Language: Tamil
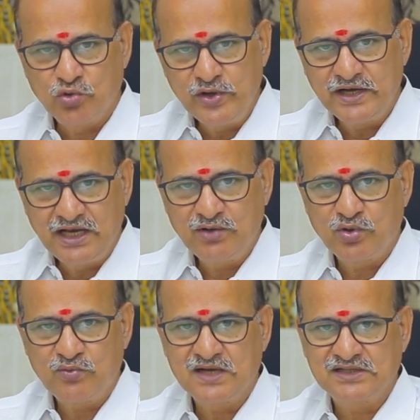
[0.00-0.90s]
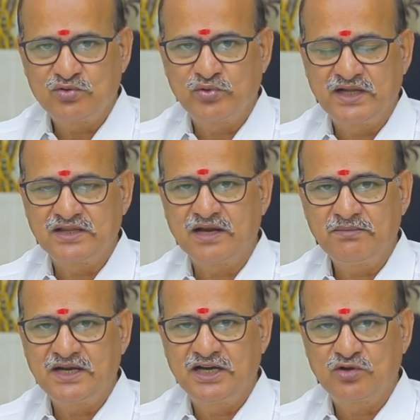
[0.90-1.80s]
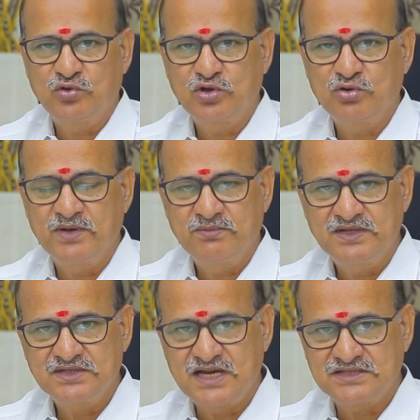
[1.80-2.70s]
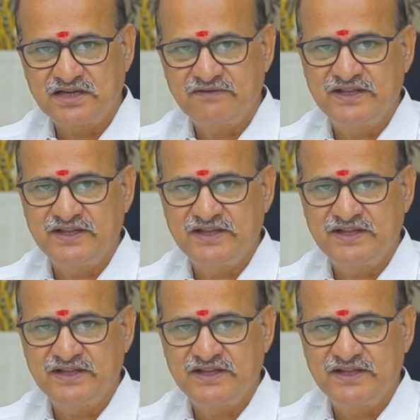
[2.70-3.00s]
நோய்களை உருவாக்கக்கூடிய தன்மைகளை கொடுக்கும் என்பது சாஸ்திர